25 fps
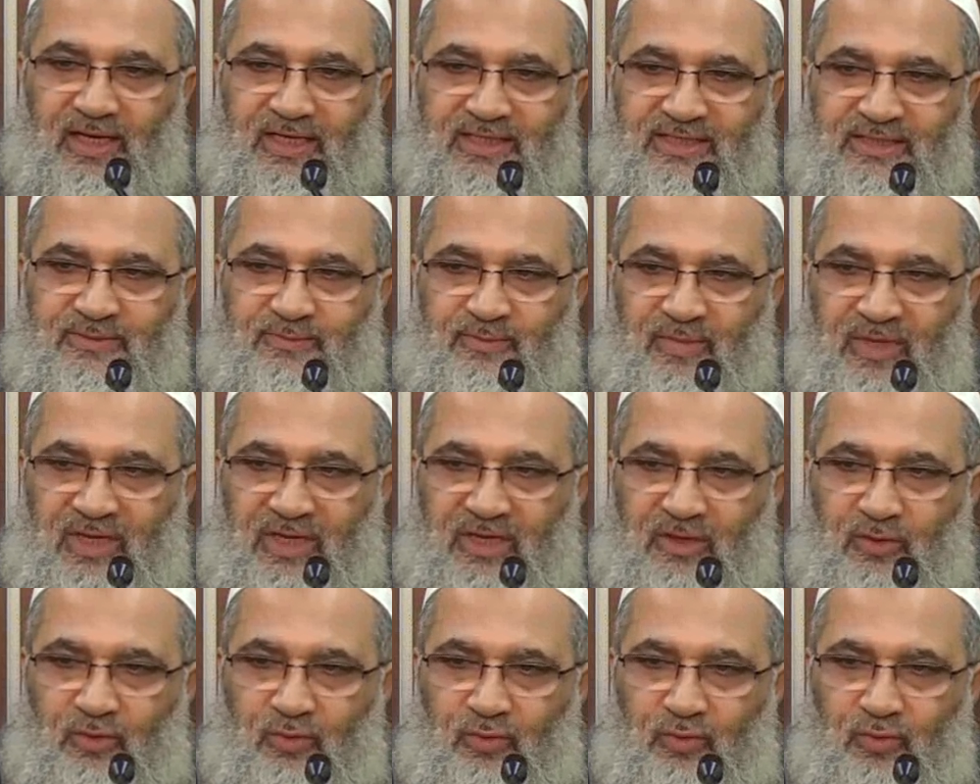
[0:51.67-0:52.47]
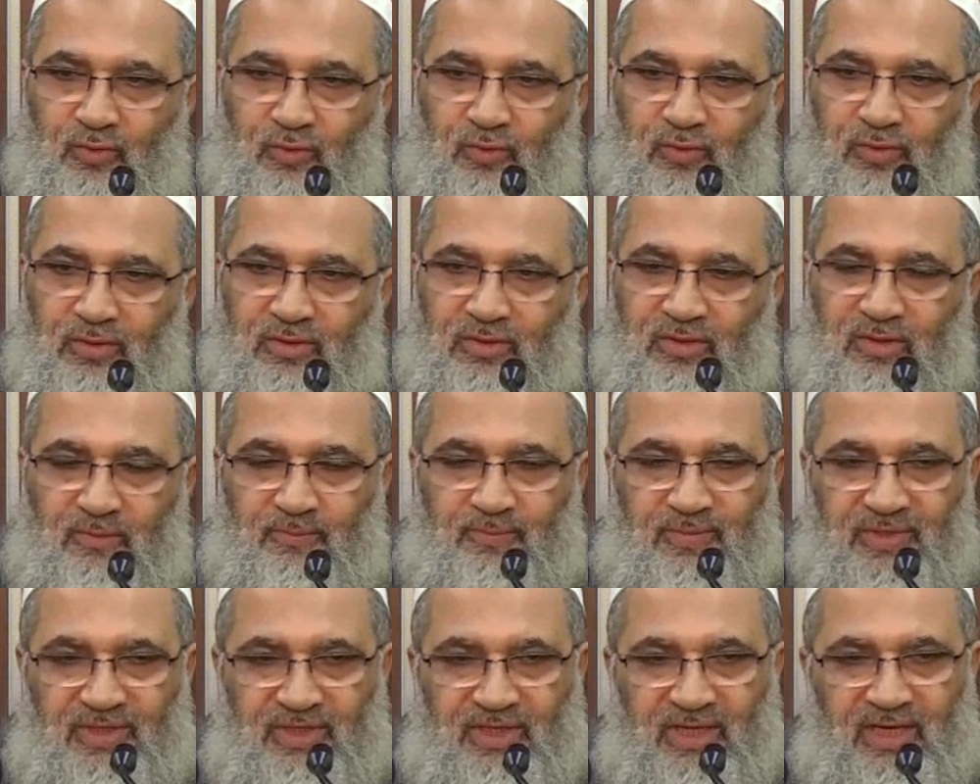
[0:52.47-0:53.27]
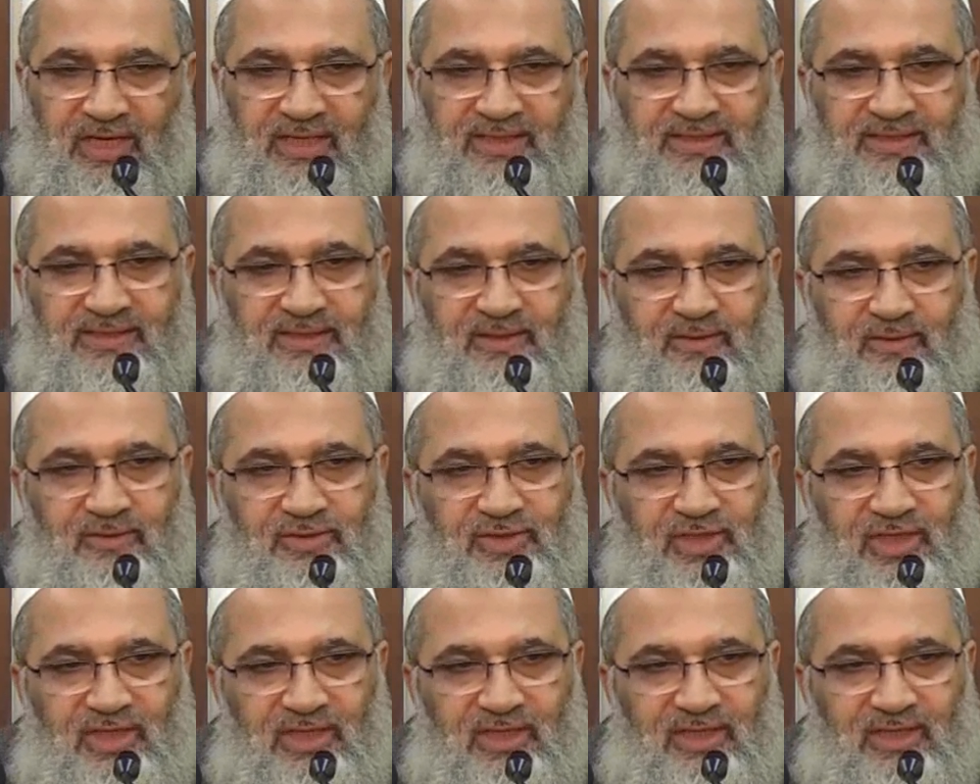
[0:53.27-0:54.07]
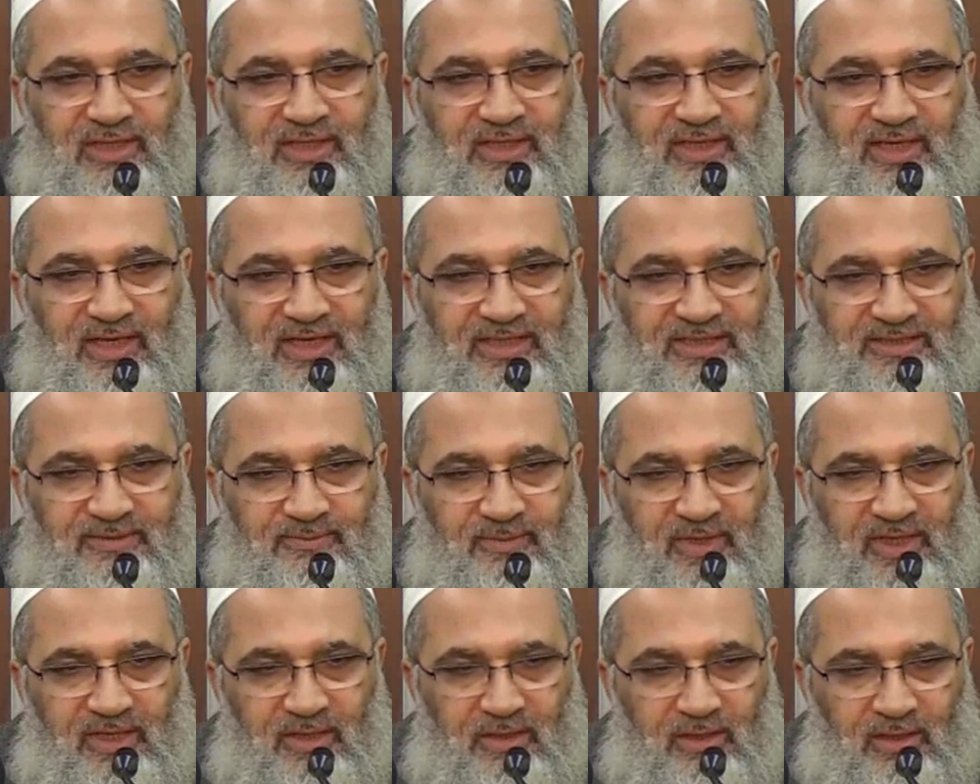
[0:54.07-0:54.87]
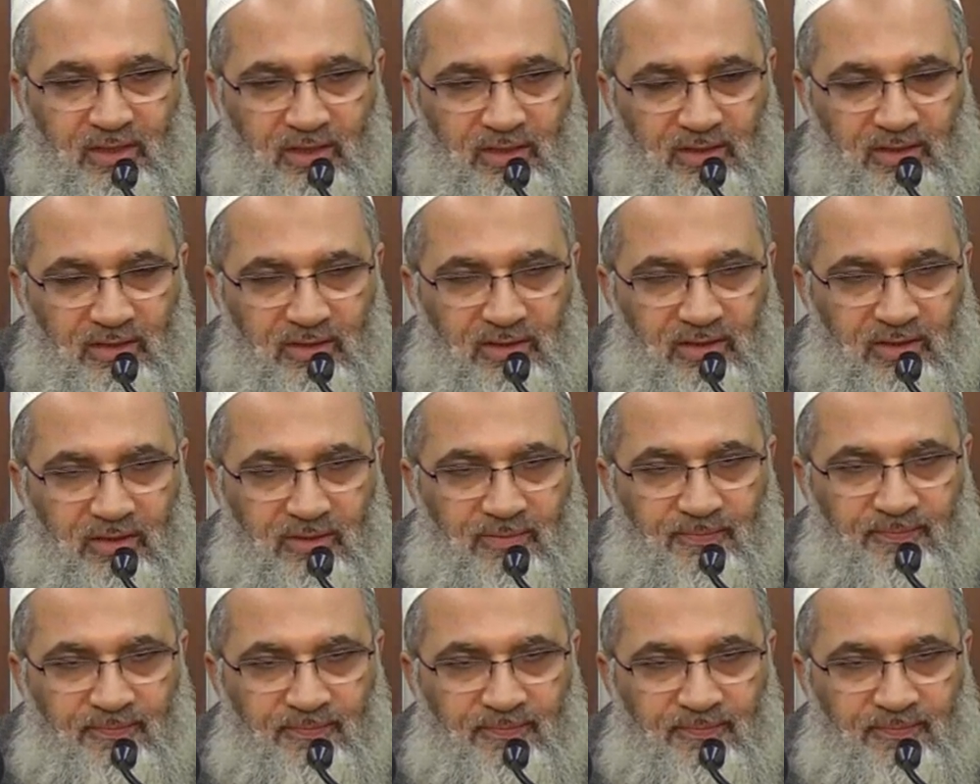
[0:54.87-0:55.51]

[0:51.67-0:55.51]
أسماء ربنا عز وجل كأسماء الخلق